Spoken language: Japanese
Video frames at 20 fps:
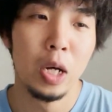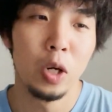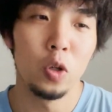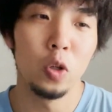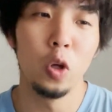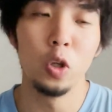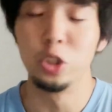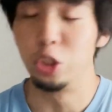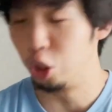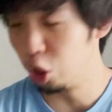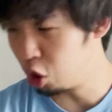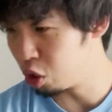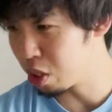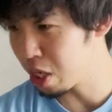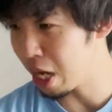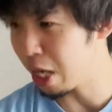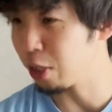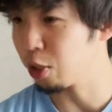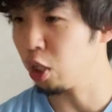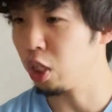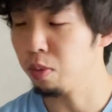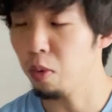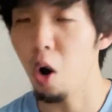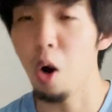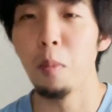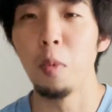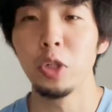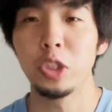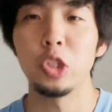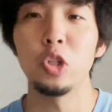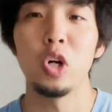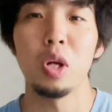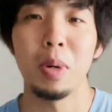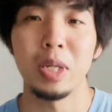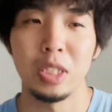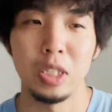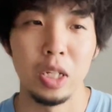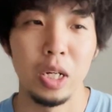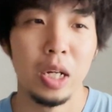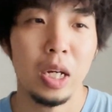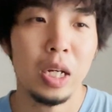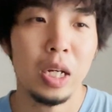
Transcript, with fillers: この順位争いももちろんあります。